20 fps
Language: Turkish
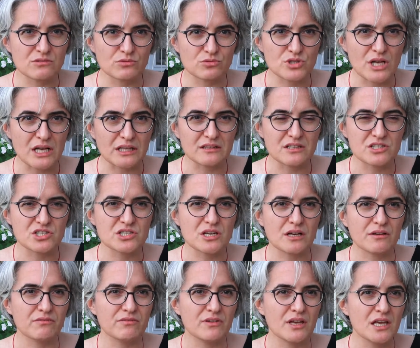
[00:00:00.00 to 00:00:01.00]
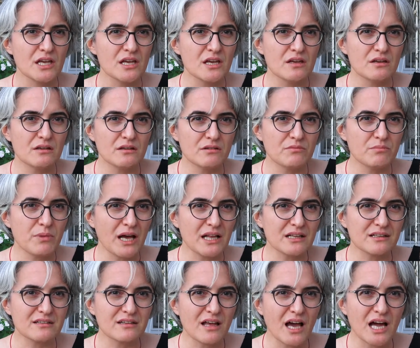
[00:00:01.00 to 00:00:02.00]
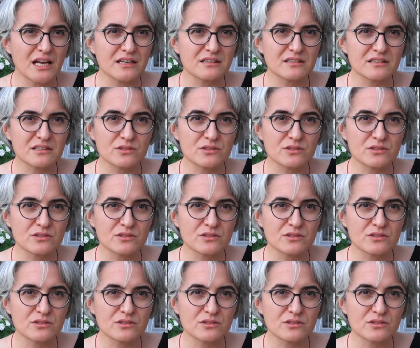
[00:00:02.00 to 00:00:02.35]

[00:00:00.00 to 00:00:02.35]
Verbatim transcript: uzaklaşacak ve e, belki de er,